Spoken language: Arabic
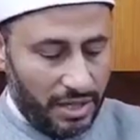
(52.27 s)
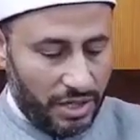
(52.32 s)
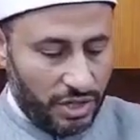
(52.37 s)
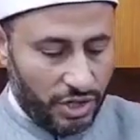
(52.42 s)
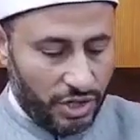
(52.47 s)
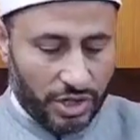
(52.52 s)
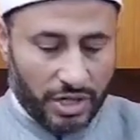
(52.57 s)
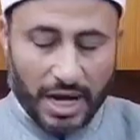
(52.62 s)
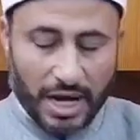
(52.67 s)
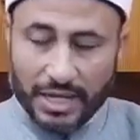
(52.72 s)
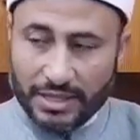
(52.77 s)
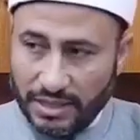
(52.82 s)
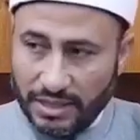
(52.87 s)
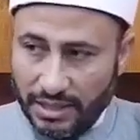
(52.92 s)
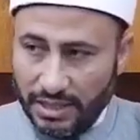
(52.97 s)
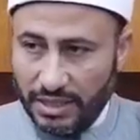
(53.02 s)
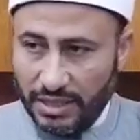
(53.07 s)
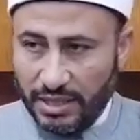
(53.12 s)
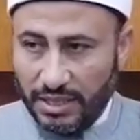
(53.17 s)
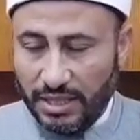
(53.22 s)

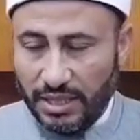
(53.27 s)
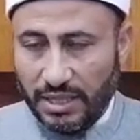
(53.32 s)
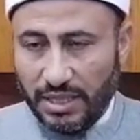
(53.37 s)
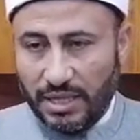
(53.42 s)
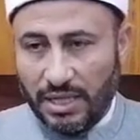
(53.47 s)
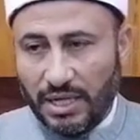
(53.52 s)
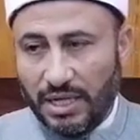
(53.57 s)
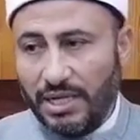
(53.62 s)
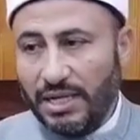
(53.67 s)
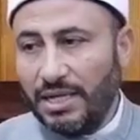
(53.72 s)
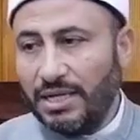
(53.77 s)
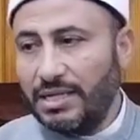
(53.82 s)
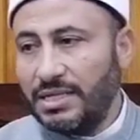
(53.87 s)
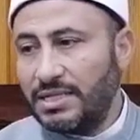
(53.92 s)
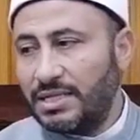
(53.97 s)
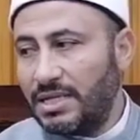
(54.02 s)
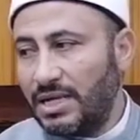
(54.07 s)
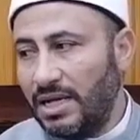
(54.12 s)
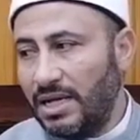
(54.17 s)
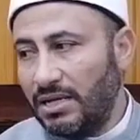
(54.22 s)
شرعته إلا
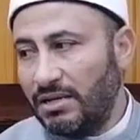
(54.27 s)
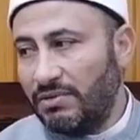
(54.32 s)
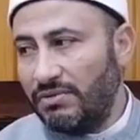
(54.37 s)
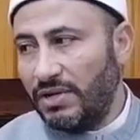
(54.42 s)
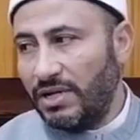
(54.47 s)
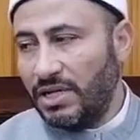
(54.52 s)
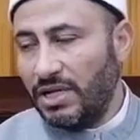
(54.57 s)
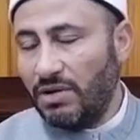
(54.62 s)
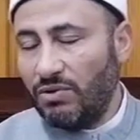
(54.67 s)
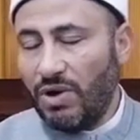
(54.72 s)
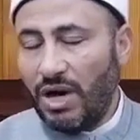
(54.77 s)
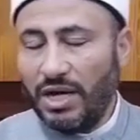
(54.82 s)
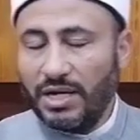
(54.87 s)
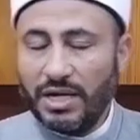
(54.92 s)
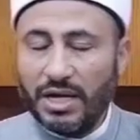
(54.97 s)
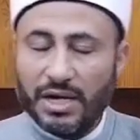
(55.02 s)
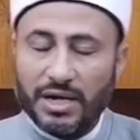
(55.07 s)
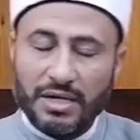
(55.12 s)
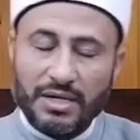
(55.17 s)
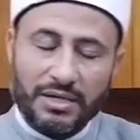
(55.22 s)
الإنسان فإنه
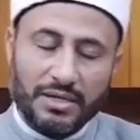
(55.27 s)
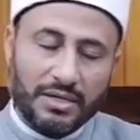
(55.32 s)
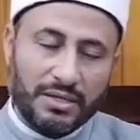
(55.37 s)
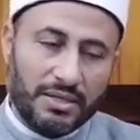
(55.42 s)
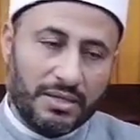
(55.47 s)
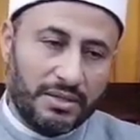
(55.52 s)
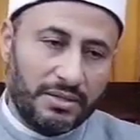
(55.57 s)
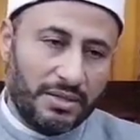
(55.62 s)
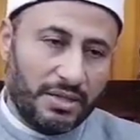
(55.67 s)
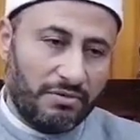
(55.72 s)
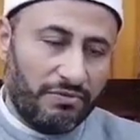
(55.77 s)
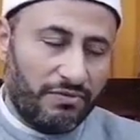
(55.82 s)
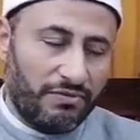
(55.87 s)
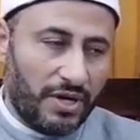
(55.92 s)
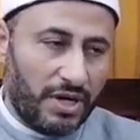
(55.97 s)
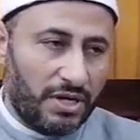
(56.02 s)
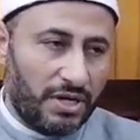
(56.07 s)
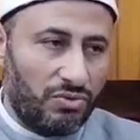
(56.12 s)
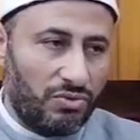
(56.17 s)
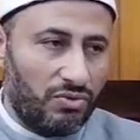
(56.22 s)
أحيانا
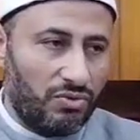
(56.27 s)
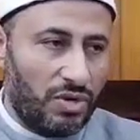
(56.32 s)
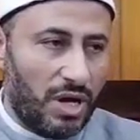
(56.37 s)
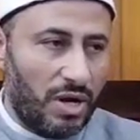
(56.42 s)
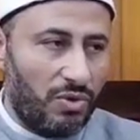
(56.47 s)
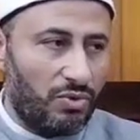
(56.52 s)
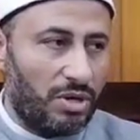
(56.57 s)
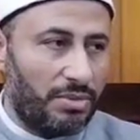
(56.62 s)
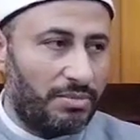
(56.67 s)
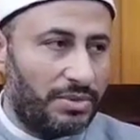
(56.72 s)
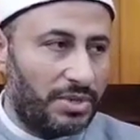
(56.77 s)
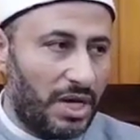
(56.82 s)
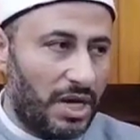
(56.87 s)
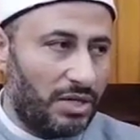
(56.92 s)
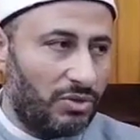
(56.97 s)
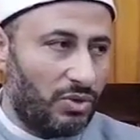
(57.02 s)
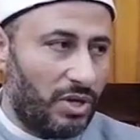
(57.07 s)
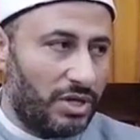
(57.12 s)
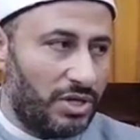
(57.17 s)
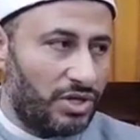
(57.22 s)
ينفك أو
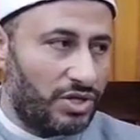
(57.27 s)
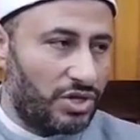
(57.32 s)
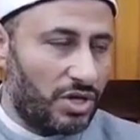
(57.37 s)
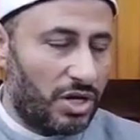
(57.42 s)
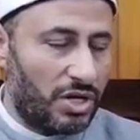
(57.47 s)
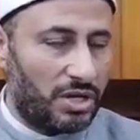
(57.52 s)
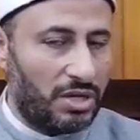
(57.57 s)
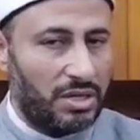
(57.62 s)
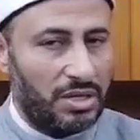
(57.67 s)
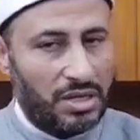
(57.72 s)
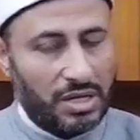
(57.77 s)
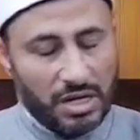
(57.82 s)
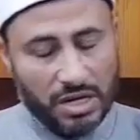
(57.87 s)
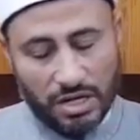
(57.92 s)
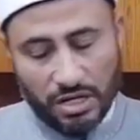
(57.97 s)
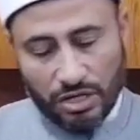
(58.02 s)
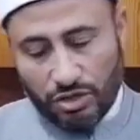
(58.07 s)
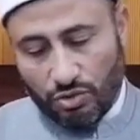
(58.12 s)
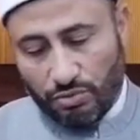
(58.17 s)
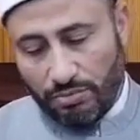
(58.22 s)
يبتعد عن الشرع
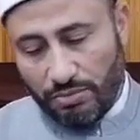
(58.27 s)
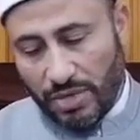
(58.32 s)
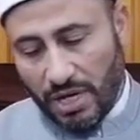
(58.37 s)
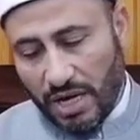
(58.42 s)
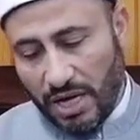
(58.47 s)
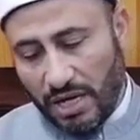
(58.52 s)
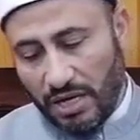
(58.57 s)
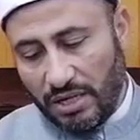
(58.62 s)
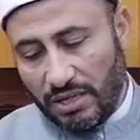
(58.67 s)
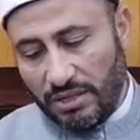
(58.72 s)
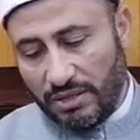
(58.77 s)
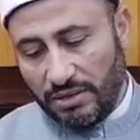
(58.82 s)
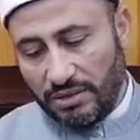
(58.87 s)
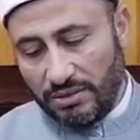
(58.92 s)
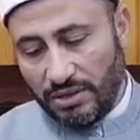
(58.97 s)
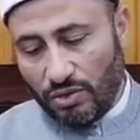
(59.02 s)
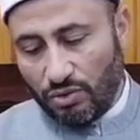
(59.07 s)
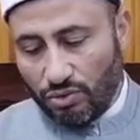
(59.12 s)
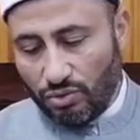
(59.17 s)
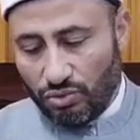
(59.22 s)
ثم
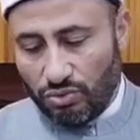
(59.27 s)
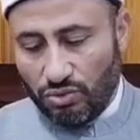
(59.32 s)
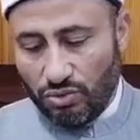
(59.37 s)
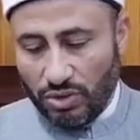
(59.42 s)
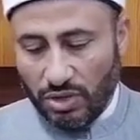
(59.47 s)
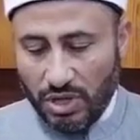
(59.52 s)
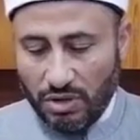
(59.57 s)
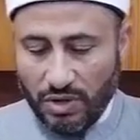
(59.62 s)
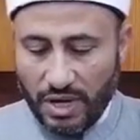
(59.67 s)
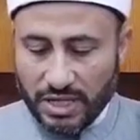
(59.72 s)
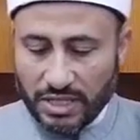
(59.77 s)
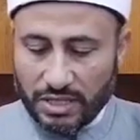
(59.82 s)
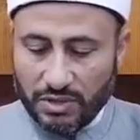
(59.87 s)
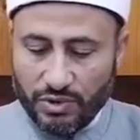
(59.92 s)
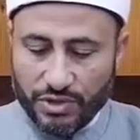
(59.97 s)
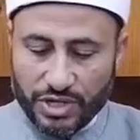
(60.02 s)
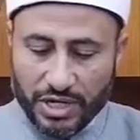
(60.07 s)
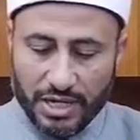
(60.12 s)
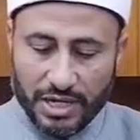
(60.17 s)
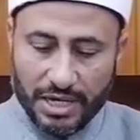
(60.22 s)
يرده الله عز
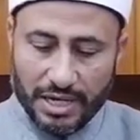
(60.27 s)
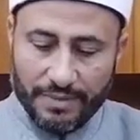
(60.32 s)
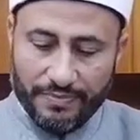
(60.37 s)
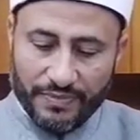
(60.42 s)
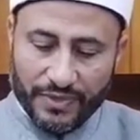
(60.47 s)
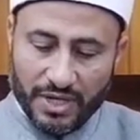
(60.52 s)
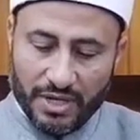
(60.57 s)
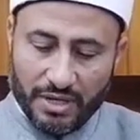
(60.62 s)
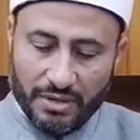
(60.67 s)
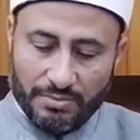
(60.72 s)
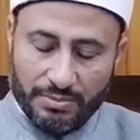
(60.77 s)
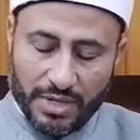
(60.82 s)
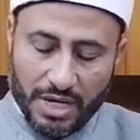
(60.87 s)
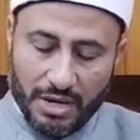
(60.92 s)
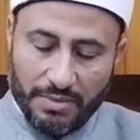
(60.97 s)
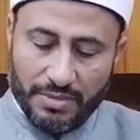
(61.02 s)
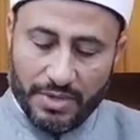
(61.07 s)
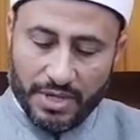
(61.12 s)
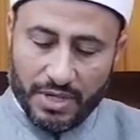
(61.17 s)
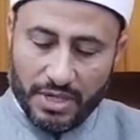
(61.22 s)
وجل
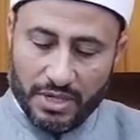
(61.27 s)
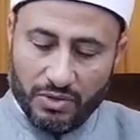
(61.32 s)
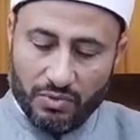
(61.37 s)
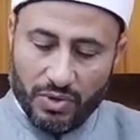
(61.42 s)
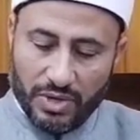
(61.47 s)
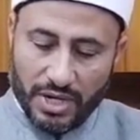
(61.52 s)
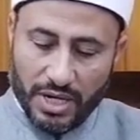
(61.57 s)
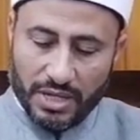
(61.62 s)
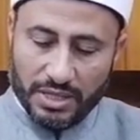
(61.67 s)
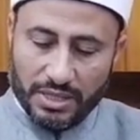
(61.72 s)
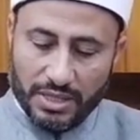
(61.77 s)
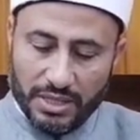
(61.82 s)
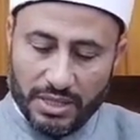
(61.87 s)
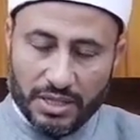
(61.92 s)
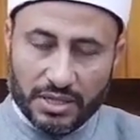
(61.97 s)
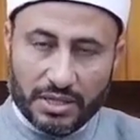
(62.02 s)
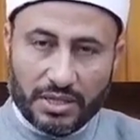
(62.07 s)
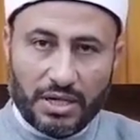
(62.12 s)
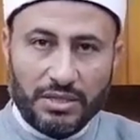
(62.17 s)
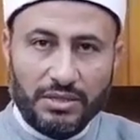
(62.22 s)
بأمره
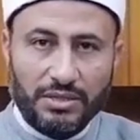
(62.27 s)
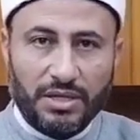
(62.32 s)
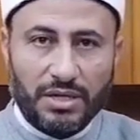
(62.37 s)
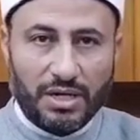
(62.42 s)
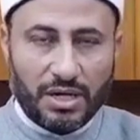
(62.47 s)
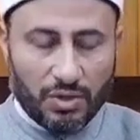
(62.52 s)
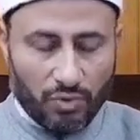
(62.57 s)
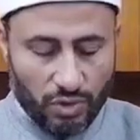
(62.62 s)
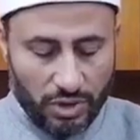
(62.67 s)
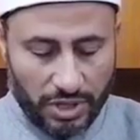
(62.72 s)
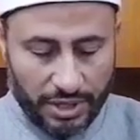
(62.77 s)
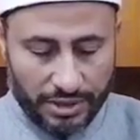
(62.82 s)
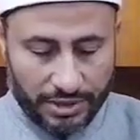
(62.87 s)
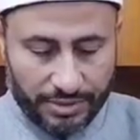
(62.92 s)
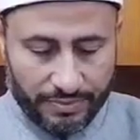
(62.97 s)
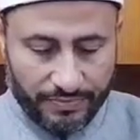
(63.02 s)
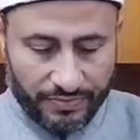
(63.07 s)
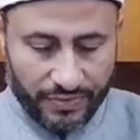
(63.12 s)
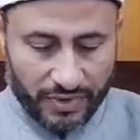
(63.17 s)
ونهيه إن قدر له الخير